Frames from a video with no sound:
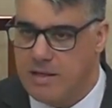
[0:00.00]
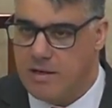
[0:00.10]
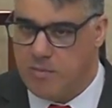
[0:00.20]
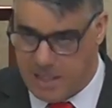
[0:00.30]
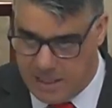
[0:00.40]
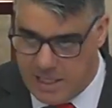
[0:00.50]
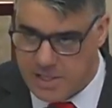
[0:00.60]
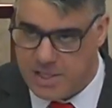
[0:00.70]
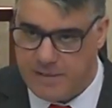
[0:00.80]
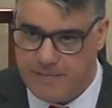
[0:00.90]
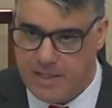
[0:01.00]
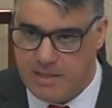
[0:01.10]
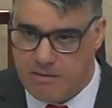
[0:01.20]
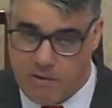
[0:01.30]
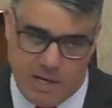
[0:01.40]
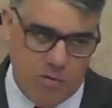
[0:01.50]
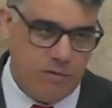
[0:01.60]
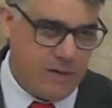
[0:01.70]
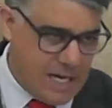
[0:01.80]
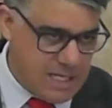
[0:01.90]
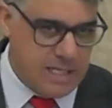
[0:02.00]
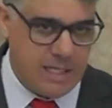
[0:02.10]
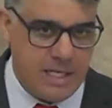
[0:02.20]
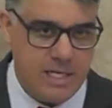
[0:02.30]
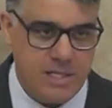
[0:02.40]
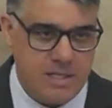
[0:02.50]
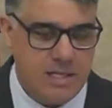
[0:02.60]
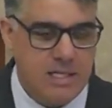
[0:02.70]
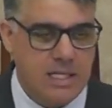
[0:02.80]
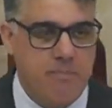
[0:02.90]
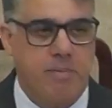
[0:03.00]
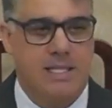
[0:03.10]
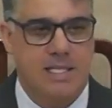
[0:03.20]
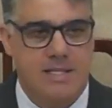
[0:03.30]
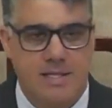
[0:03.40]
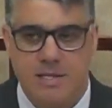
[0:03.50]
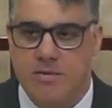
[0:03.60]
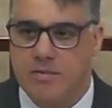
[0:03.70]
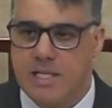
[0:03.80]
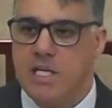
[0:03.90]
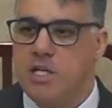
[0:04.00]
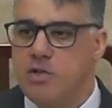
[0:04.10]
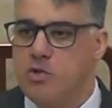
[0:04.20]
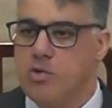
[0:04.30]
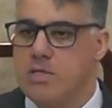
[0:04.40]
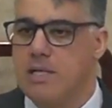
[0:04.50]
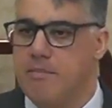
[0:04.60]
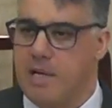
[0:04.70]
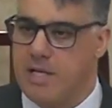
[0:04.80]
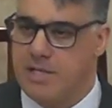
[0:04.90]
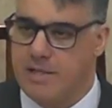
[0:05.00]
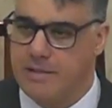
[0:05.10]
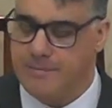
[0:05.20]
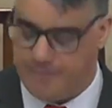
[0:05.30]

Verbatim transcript: Era uma igreja, ou eram várias igrejas, que padeciam injustamente.